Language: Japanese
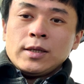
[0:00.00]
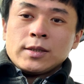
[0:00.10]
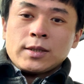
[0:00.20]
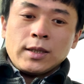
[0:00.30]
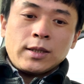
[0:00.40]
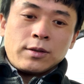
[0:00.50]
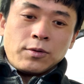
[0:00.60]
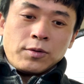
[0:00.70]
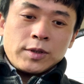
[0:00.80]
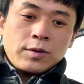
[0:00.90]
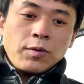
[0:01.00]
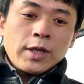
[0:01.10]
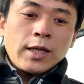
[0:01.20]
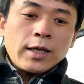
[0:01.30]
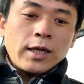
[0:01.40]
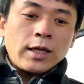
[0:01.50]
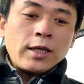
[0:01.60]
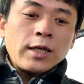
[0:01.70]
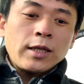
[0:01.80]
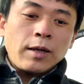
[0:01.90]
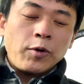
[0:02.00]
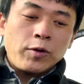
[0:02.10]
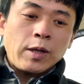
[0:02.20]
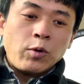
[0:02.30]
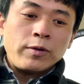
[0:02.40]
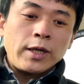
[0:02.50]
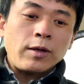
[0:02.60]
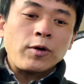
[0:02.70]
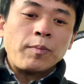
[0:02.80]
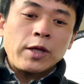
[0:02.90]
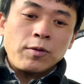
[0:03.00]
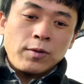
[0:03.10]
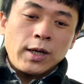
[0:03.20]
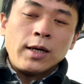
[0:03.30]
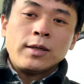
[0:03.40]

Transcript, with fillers: さてと少しだけ気になった描写も触れておきましょうか